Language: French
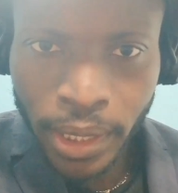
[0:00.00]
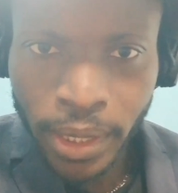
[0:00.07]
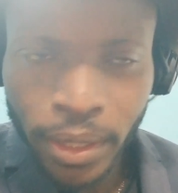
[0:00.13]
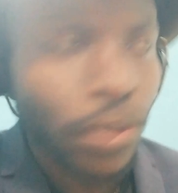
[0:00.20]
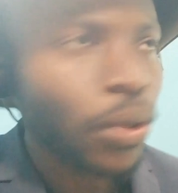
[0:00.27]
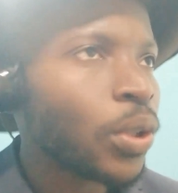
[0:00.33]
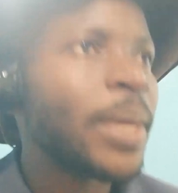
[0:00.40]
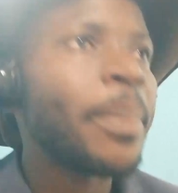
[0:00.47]

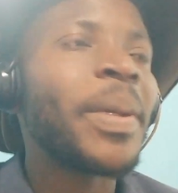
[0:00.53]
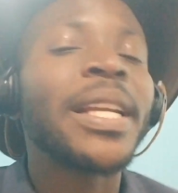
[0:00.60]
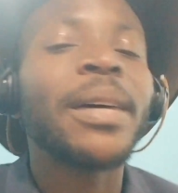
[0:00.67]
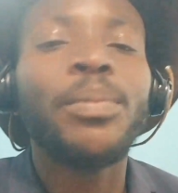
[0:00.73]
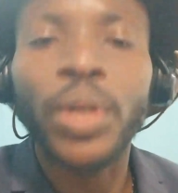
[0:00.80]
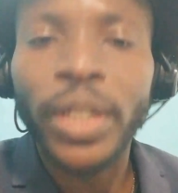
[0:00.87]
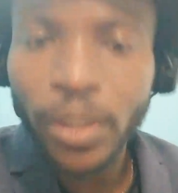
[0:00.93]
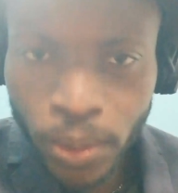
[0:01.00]
Hein. on n'est pas
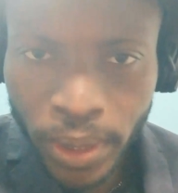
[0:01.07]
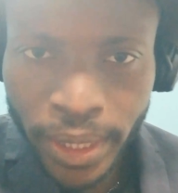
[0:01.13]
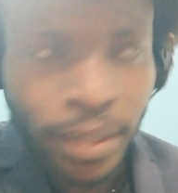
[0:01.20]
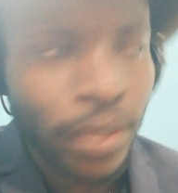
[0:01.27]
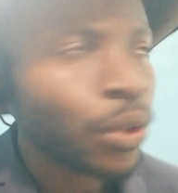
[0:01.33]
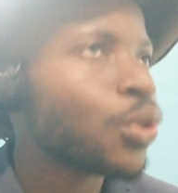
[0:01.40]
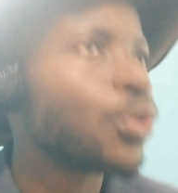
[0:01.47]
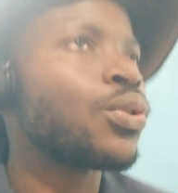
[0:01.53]
là pour
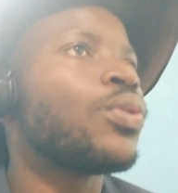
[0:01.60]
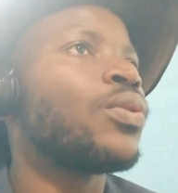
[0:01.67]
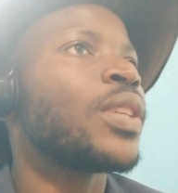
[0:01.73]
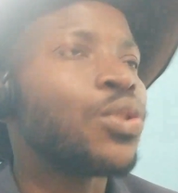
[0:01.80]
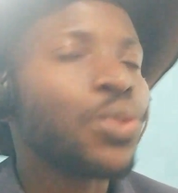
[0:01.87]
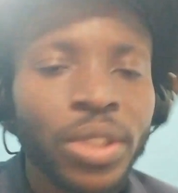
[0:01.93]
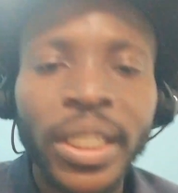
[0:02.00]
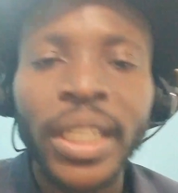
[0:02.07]
rigoler. Hein. Lorsque tu
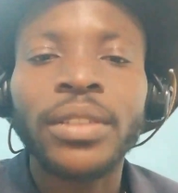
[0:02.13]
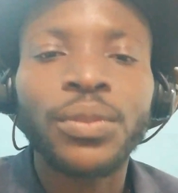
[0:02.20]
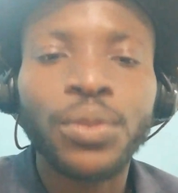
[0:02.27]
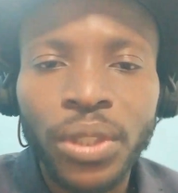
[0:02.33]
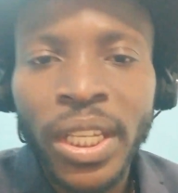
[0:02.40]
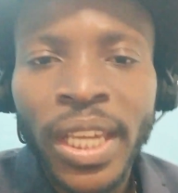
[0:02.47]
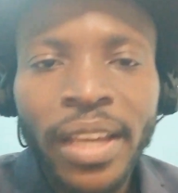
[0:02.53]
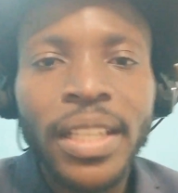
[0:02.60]
viens sur un terrain de
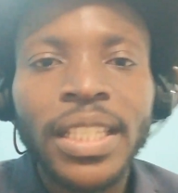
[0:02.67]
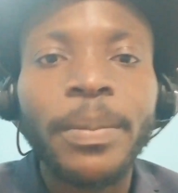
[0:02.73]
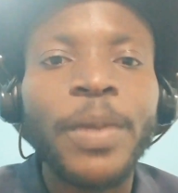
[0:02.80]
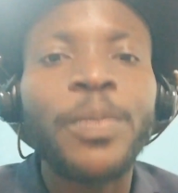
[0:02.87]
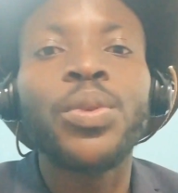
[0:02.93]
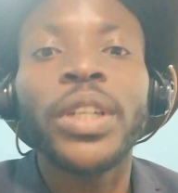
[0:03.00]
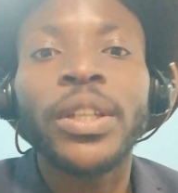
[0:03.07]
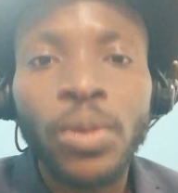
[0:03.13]
foot, c'est
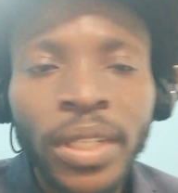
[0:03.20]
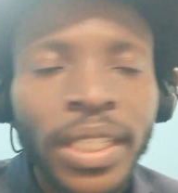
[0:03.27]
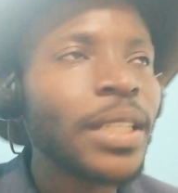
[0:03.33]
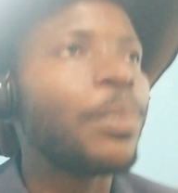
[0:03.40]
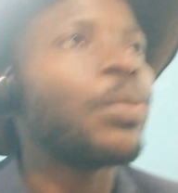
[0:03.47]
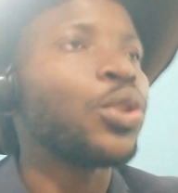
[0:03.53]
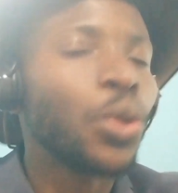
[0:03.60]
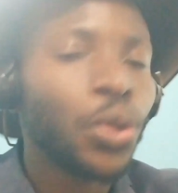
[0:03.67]
pas pour rigoler,
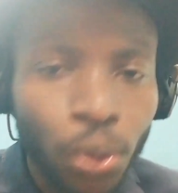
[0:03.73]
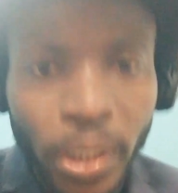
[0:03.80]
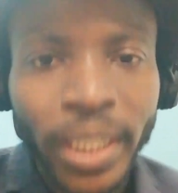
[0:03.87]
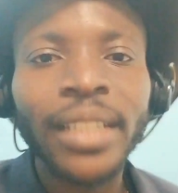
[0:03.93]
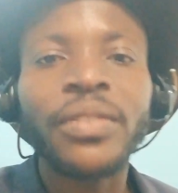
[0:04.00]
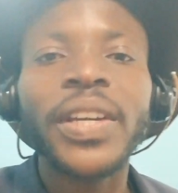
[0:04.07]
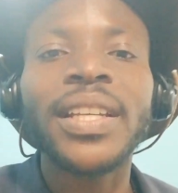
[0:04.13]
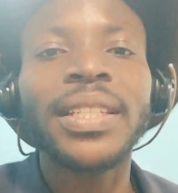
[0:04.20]
c'est pour
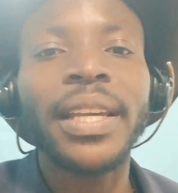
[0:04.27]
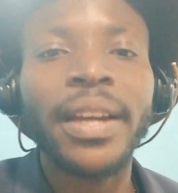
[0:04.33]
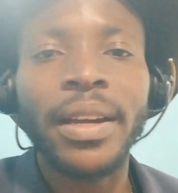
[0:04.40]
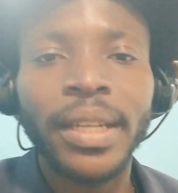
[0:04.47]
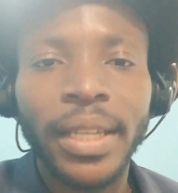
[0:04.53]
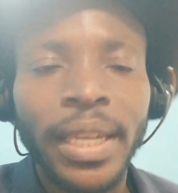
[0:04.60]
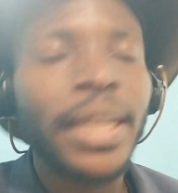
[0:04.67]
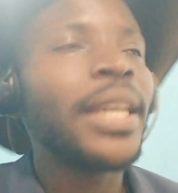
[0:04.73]
torturer
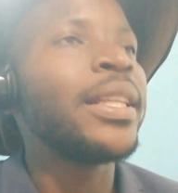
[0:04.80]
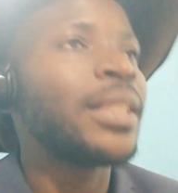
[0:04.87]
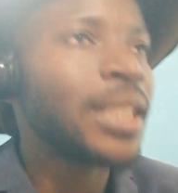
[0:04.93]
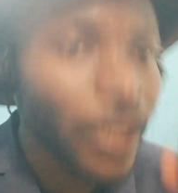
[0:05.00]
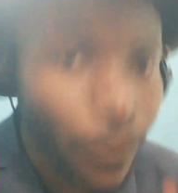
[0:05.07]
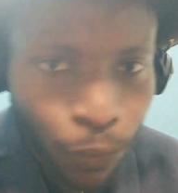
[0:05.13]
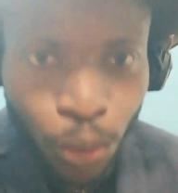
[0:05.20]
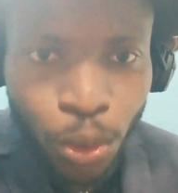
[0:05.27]
l'adversaire. Et
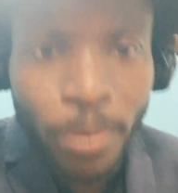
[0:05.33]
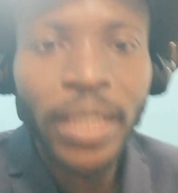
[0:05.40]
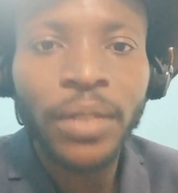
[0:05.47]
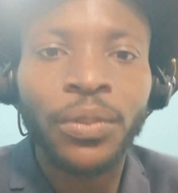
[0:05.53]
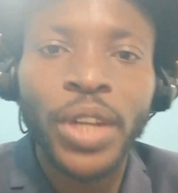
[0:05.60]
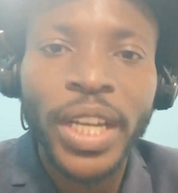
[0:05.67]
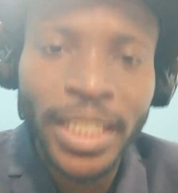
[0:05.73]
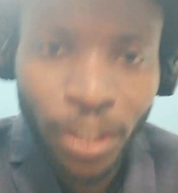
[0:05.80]
s'il faut lui
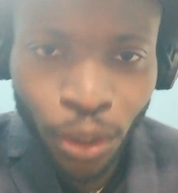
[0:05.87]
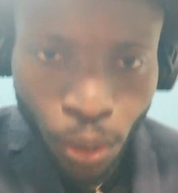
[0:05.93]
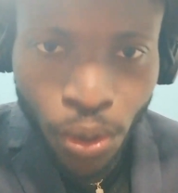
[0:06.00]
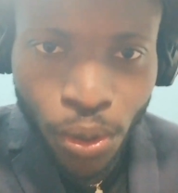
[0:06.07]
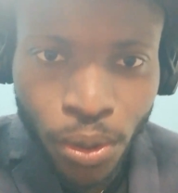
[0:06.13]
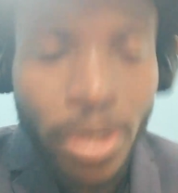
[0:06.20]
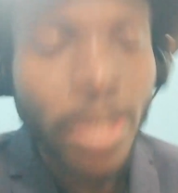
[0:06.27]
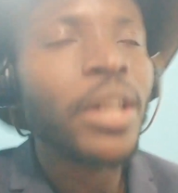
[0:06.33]
mettre 20 à
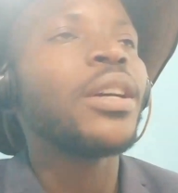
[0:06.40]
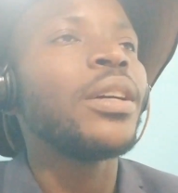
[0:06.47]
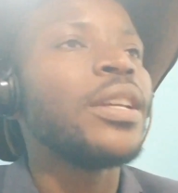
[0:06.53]
0,